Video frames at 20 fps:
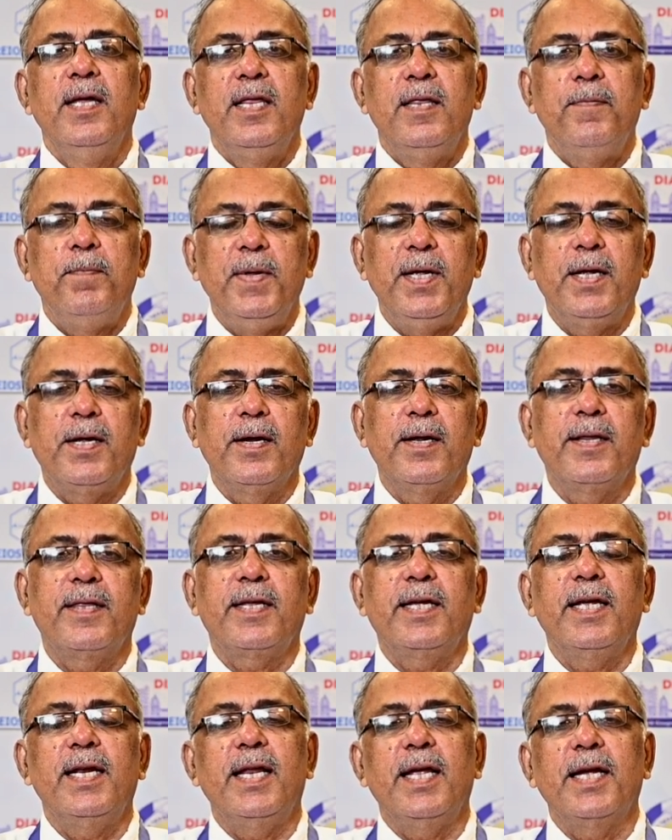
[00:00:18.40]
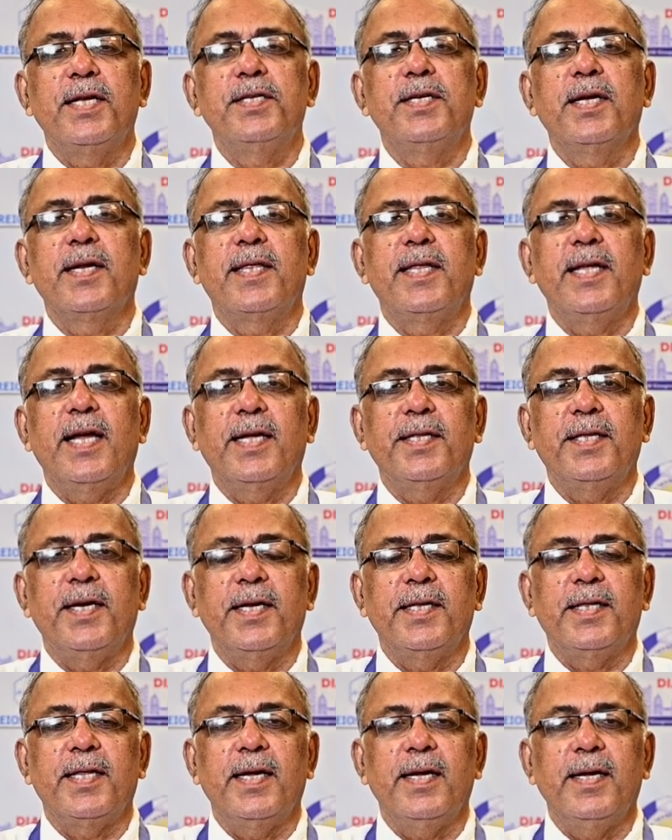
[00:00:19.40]
स्पीकर्स के लेक्चर्स याद
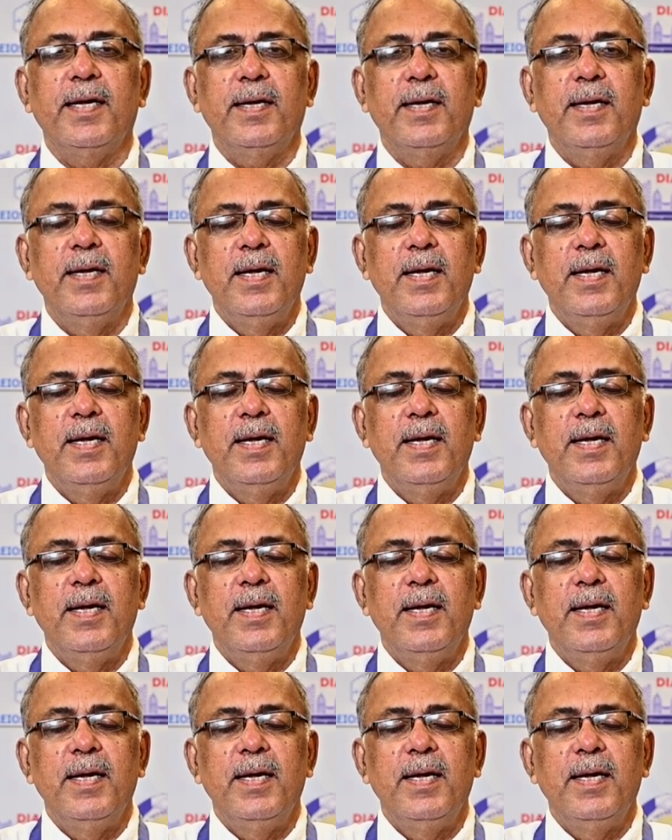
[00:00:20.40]
रहते हैं